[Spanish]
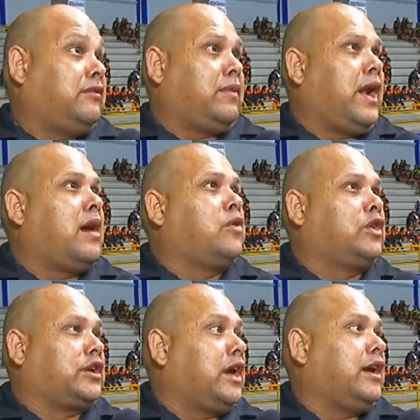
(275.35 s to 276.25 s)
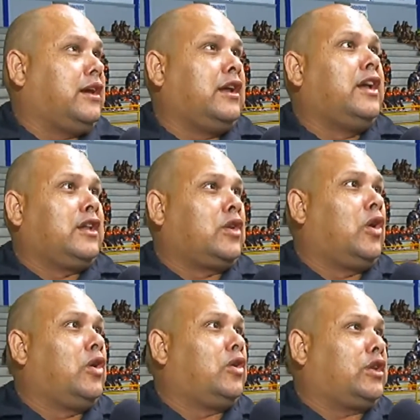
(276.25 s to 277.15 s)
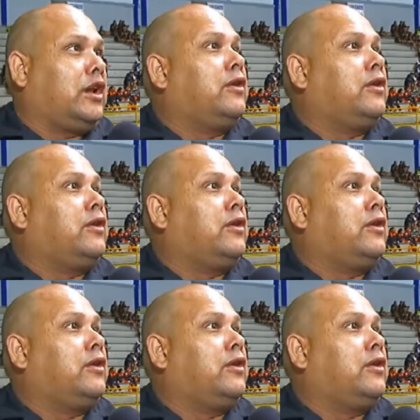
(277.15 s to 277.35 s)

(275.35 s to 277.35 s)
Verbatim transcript: Esperamos que todos los